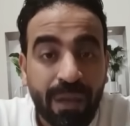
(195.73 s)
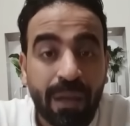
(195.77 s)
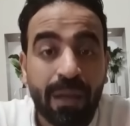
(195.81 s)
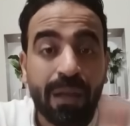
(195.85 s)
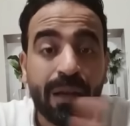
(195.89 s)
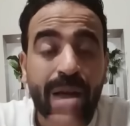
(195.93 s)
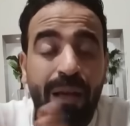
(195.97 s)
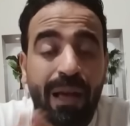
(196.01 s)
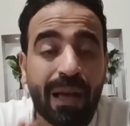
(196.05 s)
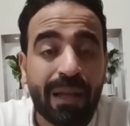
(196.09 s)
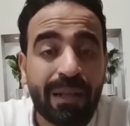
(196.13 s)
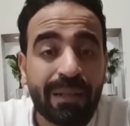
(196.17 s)

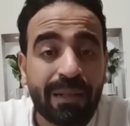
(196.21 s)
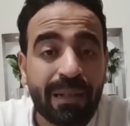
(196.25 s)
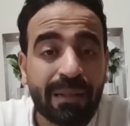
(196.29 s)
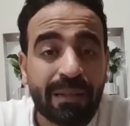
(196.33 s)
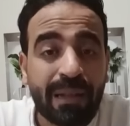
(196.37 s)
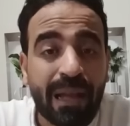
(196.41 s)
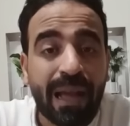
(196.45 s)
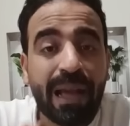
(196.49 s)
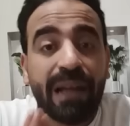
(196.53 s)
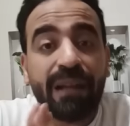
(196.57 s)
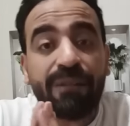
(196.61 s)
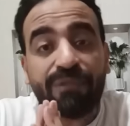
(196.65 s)
هل النادي
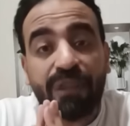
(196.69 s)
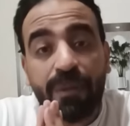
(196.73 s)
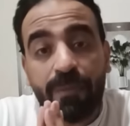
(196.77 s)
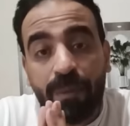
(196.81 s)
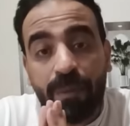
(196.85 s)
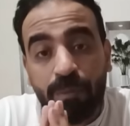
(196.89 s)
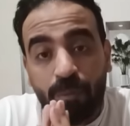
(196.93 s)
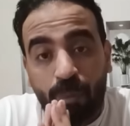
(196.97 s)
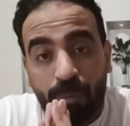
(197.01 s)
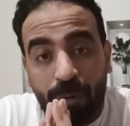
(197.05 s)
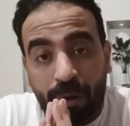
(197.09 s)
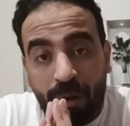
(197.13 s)
الاهلي في
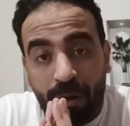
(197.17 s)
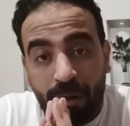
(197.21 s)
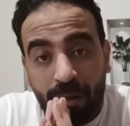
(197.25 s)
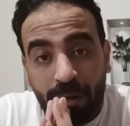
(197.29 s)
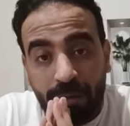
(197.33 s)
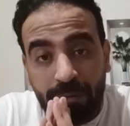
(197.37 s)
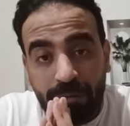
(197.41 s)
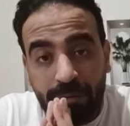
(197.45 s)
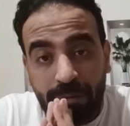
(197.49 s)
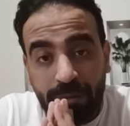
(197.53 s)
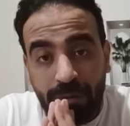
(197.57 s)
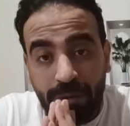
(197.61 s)
ثمان
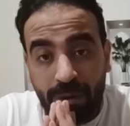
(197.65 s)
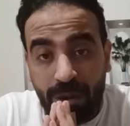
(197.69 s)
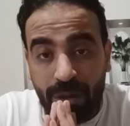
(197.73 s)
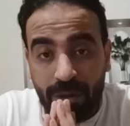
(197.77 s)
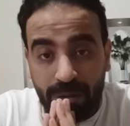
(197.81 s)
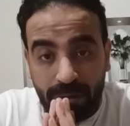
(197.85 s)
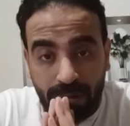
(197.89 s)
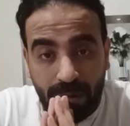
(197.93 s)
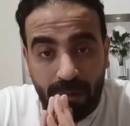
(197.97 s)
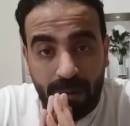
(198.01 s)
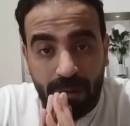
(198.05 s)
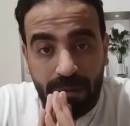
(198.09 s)
مباريات
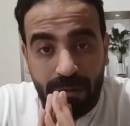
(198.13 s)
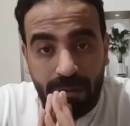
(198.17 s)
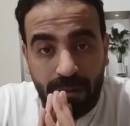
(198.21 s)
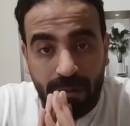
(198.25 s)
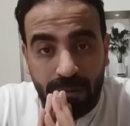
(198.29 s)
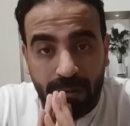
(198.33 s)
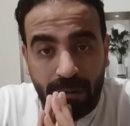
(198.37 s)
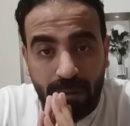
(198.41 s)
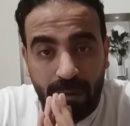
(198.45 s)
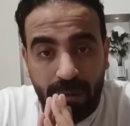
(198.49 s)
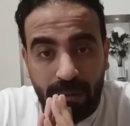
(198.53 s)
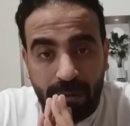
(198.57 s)
يقدر يخسر
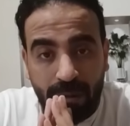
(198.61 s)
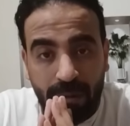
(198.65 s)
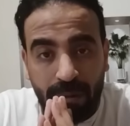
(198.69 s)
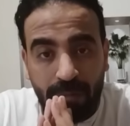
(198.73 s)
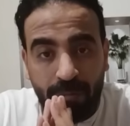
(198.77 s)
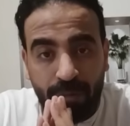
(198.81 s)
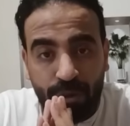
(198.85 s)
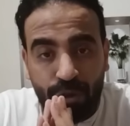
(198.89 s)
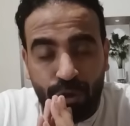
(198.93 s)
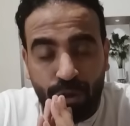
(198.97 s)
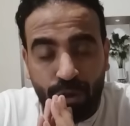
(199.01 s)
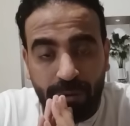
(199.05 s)
ثلاث
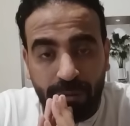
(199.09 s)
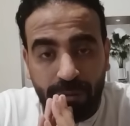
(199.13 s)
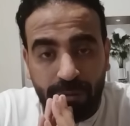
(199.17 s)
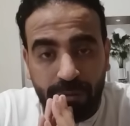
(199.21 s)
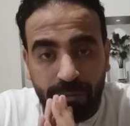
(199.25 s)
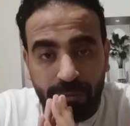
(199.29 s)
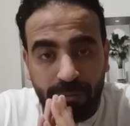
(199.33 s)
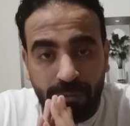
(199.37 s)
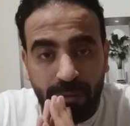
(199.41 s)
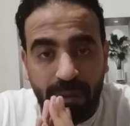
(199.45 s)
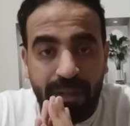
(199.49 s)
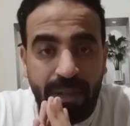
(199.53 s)
ماتشات؟
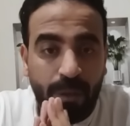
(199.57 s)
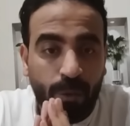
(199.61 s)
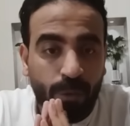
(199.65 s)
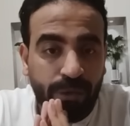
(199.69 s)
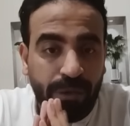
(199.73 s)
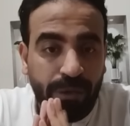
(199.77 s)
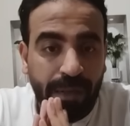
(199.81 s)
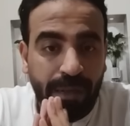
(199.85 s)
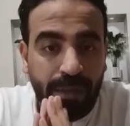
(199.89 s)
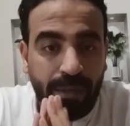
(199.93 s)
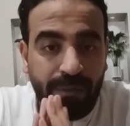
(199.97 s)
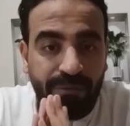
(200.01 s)
انا
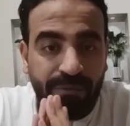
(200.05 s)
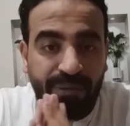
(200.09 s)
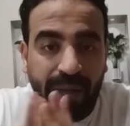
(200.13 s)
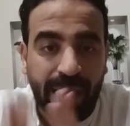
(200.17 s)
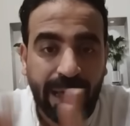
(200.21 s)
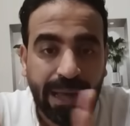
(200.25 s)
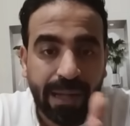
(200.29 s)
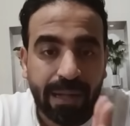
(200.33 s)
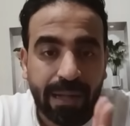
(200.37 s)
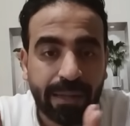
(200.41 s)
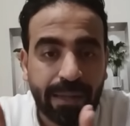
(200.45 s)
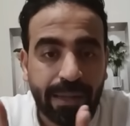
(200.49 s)
قلت لك في
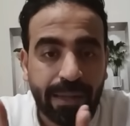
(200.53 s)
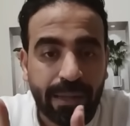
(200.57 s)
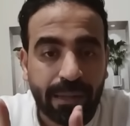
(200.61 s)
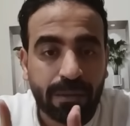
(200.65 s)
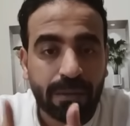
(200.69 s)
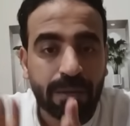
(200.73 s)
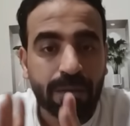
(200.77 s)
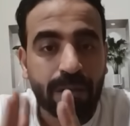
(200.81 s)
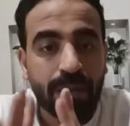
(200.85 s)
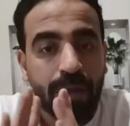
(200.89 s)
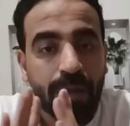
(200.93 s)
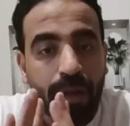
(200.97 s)
الحاله ديت
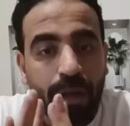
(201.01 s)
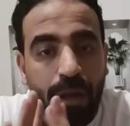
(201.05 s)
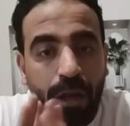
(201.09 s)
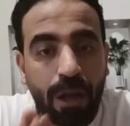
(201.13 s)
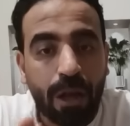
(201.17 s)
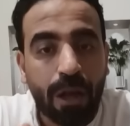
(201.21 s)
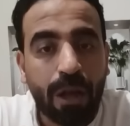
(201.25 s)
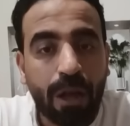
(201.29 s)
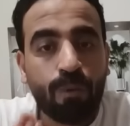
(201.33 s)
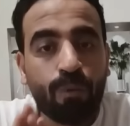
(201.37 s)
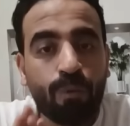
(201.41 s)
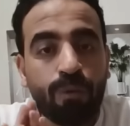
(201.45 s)

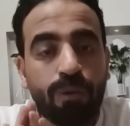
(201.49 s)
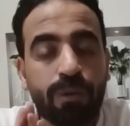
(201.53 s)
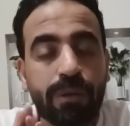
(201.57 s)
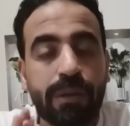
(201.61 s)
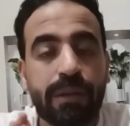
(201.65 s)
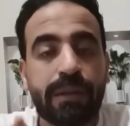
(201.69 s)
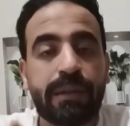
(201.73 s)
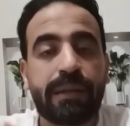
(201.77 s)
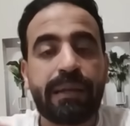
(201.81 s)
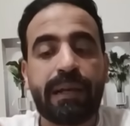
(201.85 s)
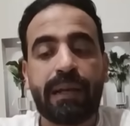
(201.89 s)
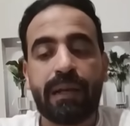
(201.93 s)
لو
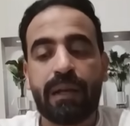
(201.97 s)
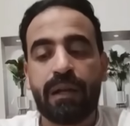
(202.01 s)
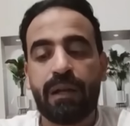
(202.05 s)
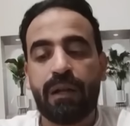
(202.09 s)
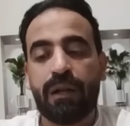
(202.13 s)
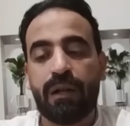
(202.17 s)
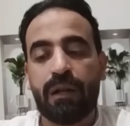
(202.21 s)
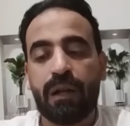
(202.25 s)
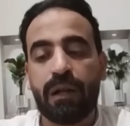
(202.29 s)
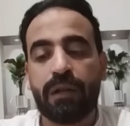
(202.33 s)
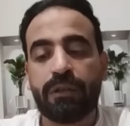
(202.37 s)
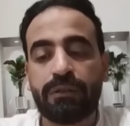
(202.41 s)

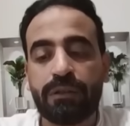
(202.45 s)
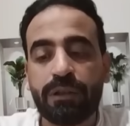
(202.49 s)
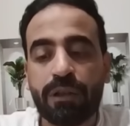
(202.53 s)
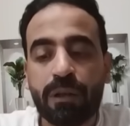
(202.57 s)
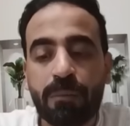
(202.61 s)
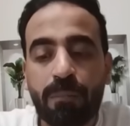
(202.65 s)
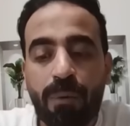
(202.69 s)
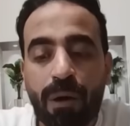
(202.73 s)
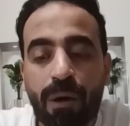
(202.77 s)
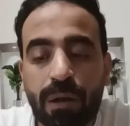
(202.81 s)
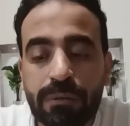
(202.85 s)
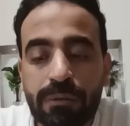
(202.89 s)
الديك
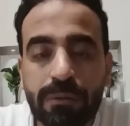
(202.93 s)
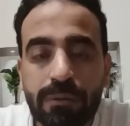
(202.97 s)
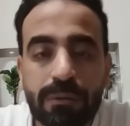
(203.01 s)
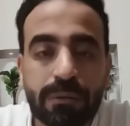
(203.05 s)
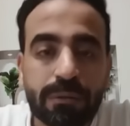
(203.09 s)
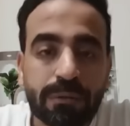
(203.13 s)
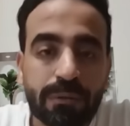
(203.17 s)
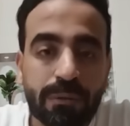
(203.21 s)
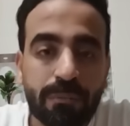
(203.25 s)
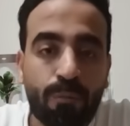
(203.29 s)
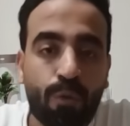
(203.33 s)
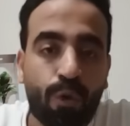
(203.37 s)
باض
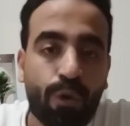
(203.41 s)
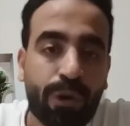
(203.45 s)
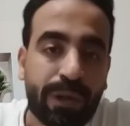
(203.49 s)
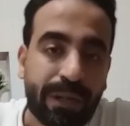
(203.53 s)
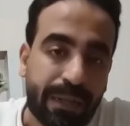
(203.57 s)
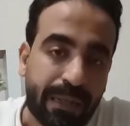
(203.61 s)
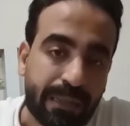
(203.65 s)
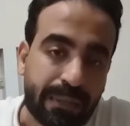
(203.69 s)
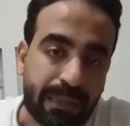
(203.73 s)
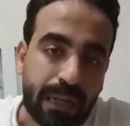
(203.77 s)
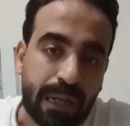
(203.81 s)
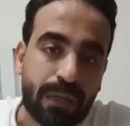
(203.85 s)
ممكن
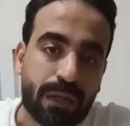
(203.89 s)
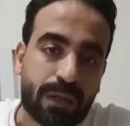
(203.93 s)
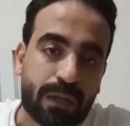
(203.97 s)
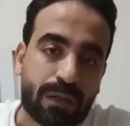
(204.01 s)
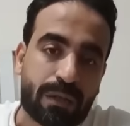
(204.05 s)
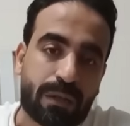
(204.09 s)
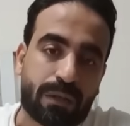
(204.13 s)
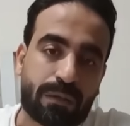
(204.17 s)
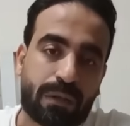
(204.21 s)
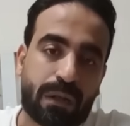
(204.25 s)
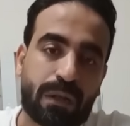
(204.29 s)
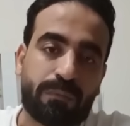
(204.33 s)
النادي الاهلي
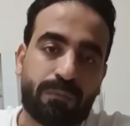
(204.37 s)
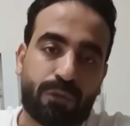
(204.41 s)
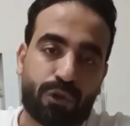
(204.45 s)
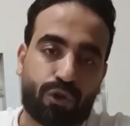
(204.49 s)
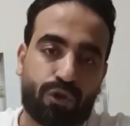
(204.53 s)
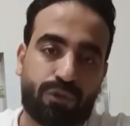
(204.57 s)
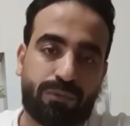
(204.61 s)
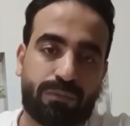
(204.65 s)
يخسر ثلاث ماتشات